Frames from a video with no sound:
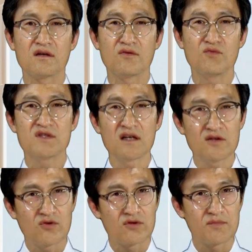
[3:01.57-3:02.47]
위장
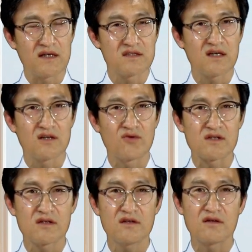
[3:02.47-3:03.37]
이혼을 방지하기
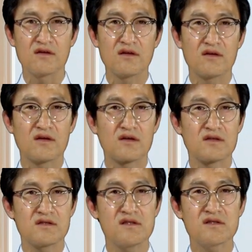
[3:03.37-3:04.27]
위해서
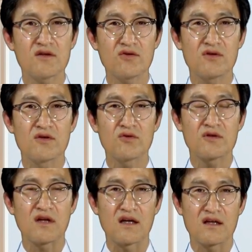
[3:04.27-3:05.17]
실제로
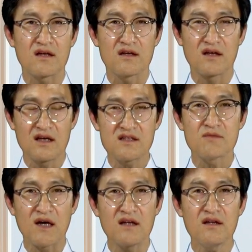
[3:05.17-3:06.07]
이혼은 안 아,
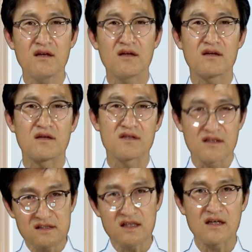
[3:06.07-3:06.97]
했지만
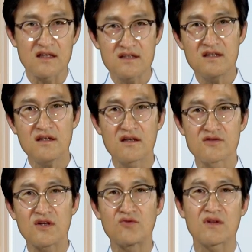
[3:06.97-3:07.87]
사실상 같이
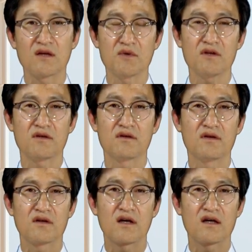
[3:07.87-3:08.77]
거주하고 있다면
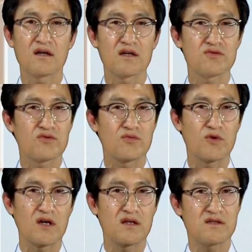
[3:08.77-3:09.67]
한 가족으로
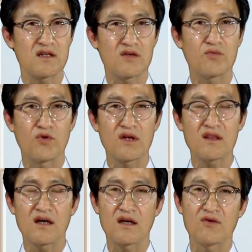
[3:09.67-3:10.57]
한 세대로
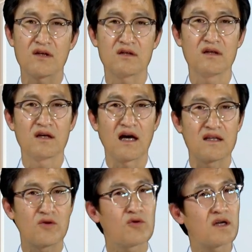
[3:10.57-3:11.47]
보겠다라고 하는
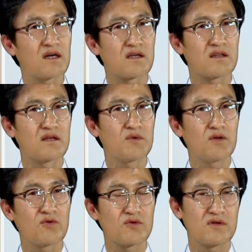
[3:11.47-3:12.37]
안이 올라가 있기 때문에
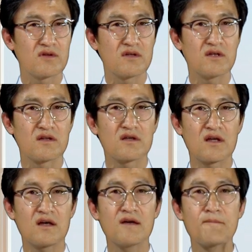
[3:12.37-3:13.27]
이것들이
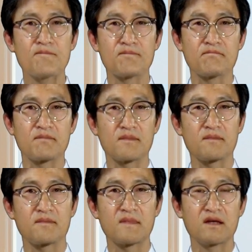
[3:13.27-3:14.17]
어떻게
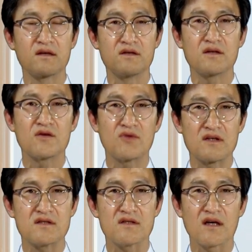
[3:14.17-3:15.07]
음, 의결이
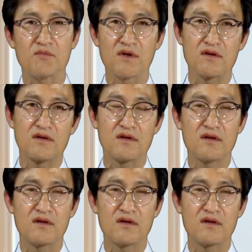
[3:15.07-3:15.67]
되는지 한번